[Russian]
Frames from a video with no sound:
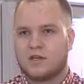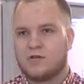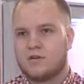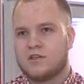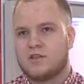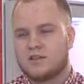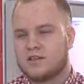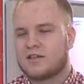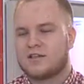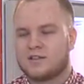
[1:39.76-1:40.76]
довольны,
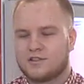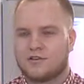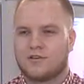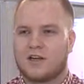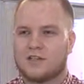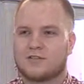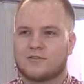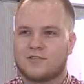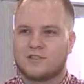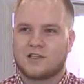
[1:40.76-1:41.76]
однако еще рано
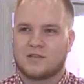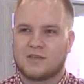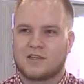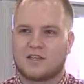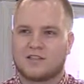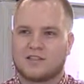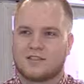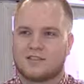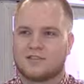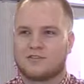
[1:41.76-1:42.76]
судить, как мне
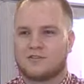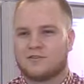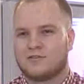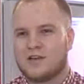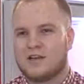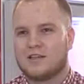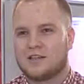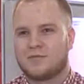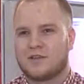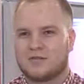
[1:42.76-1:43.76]
кажется, что
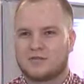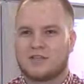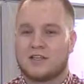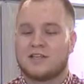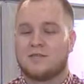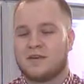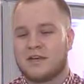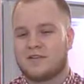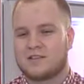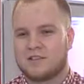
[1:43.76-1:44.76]
наша продукция есть если
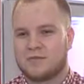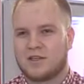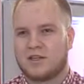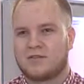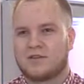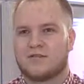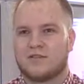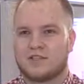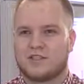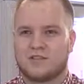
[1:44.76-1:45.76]
появится на прилавке в
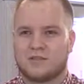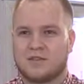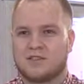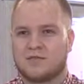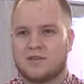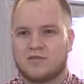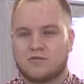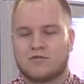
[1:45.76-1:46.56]
2018 году,